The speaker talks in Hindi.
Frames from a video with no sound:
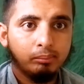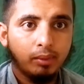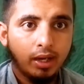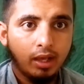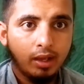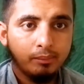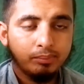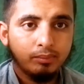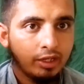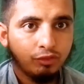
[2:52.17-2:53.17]
बड़ा
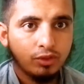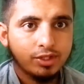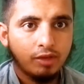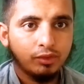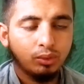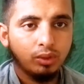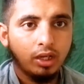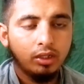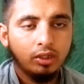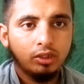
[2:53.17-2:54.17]
हेल्पफुल साबित होगा
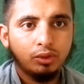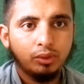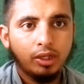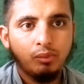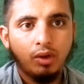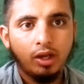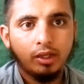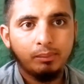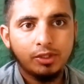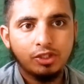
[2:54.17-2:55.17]
क्योंकि वहाँ
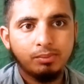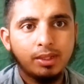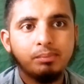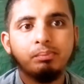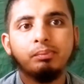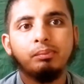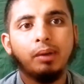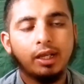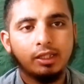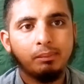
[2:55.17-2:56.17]
के पिचेस भी
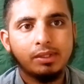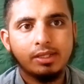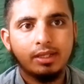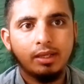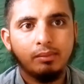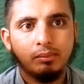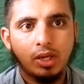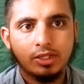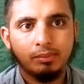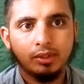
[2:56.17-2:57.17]
भारत के पिचेस के
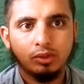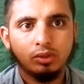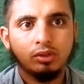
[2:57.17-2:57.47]
मुनासिबत